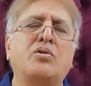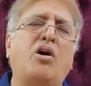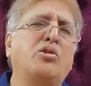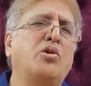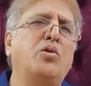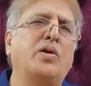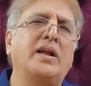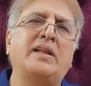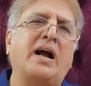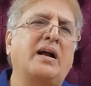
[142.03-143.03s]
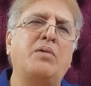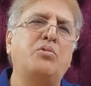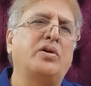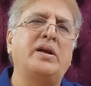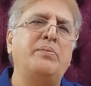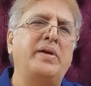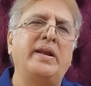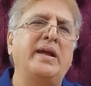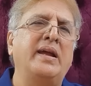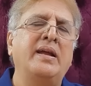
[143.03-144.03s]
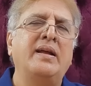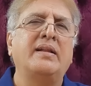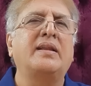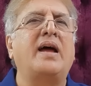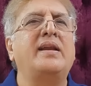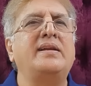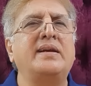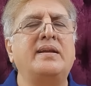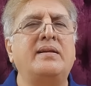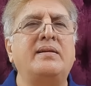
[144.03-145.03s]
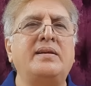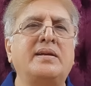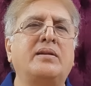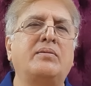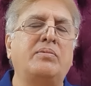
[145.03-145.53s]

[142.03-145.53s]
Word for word: কত লোককে ধাক্কা মুক্কি মেরে তার নিজের নিজের